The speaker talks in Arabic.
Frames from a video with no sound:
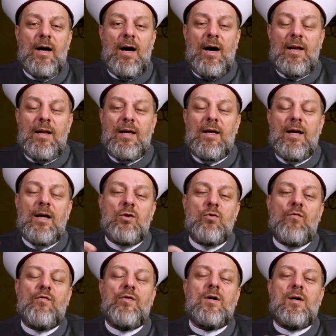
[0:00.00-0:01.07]
عليه أن
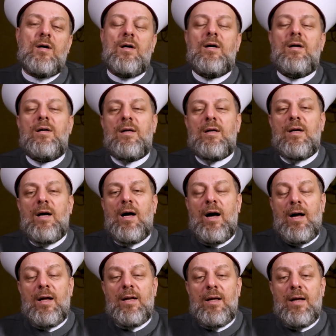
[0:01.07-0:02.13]
ينفق على